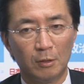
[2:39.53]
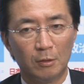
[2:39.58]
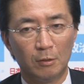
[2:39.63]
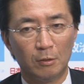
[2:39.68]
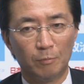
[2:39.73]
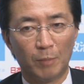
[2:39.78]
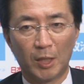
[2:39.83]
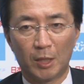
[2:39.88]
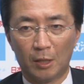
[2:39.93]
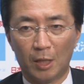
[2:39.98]

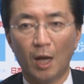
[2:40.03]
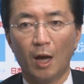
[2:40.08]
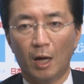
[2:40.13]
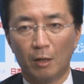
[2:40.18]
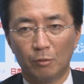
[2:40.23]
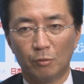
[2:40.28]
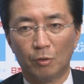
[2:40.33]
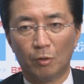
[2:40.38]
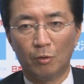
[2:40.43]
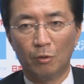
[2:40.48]
べきで
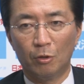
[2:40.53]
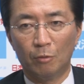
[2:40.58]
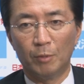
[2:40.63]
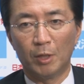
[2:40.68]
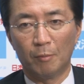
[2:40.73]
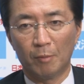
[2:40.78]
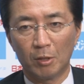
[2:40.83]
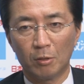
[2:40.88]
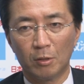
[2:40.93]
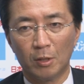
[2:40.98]
あると
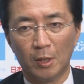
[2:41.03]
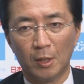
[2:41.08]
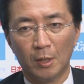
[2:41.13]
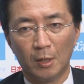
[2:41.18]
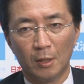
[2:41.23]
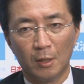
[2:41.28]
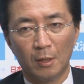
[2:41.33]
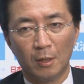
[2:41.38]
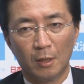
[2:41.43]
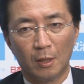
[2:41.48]
思います。
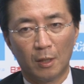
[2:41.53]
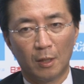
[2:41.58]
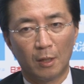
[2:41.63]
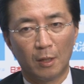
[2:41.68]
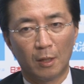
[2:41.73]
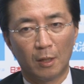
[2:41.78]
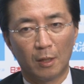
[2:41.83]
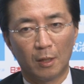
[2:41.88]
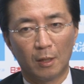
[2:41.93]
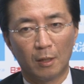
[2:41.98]

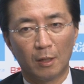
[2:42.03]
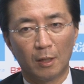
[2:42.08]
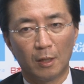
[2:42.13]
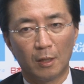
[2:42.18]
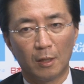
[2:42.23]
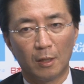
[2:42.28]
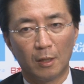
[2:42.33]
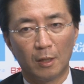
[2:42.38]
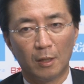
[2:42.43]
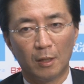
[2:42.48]

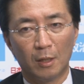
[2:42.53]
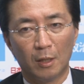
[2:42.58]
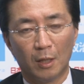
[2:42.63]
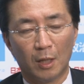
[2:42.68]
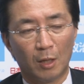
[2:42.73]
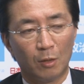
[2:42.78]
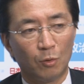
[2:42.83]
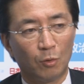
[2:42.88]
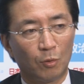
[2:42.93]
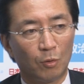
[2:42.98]

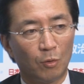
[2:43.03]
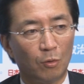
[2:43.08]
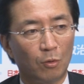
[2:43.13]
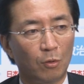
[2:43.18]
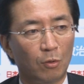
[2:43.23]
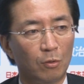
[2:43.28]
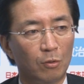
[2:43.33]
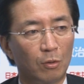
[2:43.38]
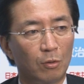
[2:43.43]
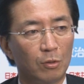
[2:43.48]
えー、辺野
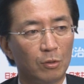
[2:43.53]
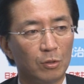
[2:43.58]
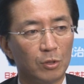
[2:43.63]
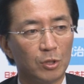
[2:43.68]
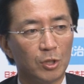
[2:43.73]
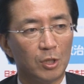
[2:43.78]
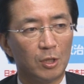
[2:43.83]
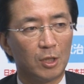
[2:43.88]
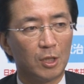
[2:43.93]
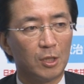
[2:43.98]
古
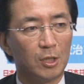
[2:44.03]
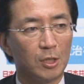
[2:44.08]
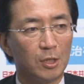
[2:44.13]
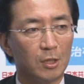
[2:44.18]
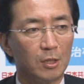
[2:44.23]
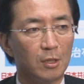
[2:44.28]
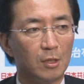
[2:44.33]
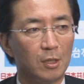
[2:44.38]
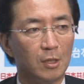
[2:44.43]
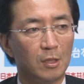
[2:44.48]
新基
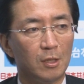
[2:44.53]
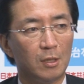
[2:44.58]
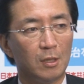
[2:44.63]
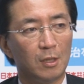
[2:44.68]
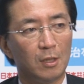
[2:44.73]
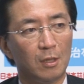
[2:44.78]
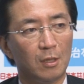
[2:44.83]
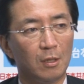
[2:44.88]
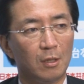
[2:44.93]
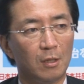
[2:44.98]
地
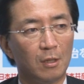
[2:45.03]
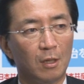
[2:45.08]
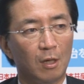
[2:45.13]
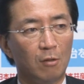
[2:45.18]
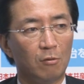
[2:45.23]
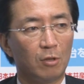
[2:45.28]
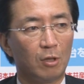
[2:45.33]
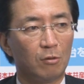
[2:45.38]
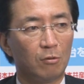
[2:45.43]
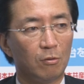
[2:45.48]

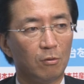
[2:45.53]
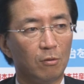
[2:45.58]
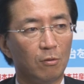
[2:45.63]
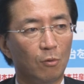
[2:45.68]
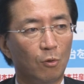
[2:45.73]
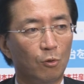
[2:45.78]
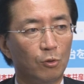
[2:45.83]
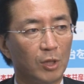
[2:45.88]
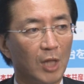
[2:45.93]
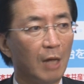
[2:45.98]
建設
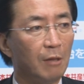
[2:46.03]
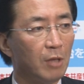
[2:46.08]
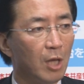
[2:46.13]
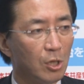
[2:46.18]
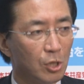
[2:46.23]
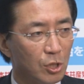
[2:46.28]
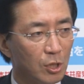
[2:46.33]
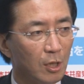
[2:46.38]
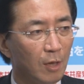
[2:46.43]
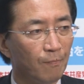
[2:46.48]
を断
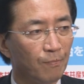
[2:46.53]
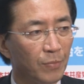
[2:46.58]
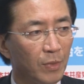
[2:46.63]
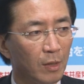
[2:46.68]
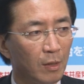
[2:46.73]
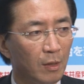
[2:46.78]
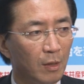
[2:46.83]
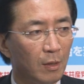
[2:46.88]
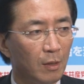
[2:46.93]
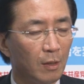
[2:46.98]
念し、
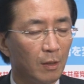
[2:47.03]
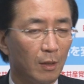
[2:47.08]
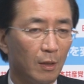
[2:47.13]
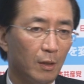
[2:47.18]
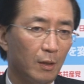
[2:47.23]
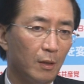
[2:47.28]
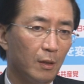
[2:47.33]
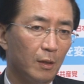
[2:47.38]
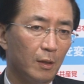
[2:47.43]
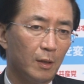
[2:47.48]

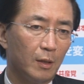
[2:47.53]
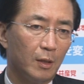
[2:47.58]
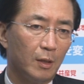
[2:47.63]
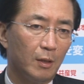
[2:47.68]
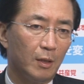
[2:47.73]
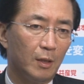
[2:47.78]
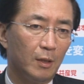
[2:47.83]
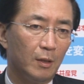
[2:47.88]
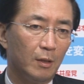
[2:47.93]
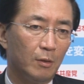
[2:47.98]

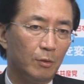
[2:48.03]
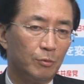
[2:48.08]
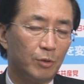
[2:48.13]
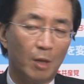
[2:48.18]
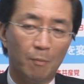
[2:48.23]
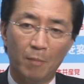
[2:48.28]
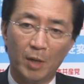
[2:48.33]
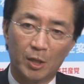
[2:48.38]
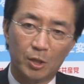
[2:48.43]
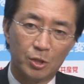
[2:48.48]
えー、普
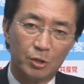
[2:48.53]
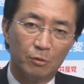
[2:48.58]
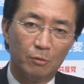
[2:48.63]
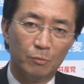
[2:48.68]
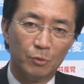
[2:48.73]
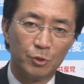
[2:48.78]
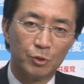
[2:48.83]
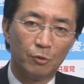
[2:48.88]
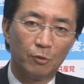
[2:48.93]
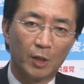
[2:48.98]
天間基地
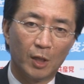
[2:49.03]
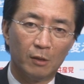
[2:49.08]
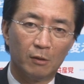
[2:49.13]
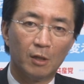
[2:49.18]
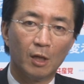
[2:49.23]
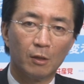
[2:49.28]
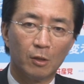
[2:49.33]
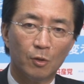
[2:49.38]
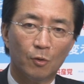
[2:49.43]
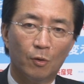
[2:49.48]
の無条件
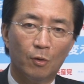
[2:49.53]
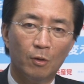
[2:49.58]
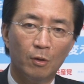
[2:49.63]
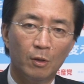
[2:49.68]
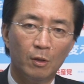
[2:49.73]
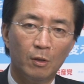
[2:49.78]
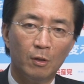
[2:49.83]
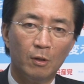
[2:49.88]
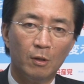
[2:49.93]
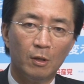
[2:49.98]
撤去を
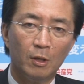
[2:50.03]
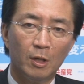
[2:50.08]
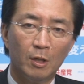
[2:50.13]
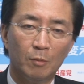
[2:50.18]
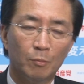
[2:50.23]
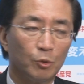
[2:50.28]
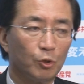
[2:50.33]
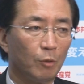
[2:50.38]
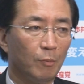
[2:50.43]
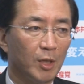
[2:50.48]

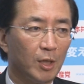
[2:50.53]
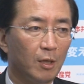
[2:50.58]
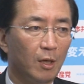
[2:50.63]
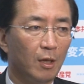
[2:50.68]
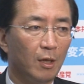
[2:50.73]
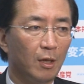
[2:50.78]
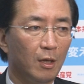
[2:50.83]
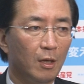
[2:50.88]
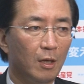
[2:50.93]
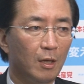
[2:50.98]
求め
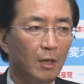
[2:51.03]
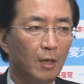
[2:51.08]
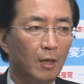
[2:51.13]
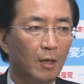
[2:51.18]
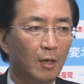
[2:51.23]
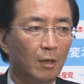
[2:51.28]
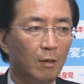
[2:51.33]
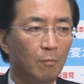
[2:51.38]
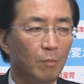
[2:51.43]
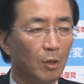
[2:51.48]
て、
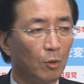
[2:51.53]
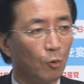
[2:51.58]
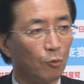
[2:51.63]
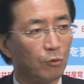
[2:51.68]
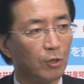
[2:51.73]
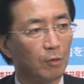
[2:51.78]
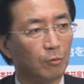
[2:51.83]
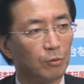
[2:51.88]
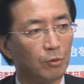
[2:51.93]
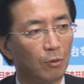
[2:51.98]
米国
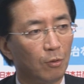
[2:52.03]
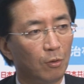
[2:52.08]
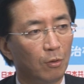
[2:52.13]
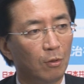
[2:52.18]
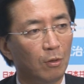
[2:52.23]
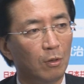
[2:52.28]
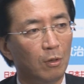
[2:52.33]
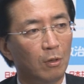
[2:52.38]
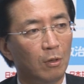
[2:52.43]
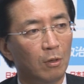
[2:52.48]
政府
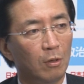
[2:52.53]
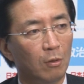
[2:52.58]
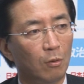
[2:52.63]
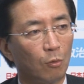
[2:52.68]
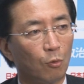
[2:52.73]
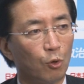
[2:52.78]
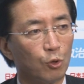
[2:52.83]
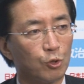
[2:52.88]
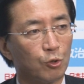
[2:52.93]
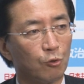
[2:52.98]
と
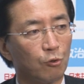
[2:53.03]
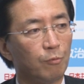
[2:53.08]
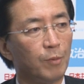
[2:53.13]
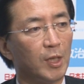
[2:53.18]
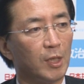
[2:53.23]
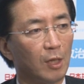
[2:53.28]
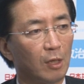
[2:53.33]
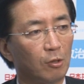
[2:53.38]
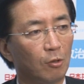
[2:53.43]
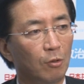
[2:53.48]
交渉す
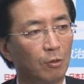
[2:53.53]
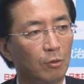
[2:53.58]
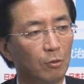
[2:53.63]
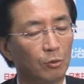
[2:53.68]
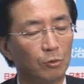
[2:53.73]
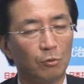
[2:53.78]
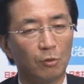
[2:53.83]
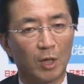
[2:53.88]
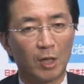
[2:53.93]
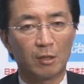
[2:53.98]
べきだとい
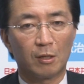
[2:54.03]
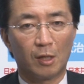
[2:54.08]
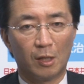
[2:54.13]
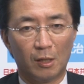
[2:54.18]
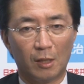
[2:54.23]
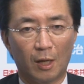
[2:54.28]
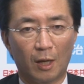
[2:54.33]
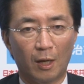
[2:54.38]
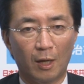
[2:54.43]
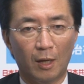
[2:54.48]
うことを重
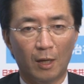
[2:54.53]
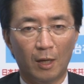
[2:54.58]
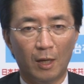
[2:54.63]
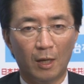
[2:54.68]
ねて、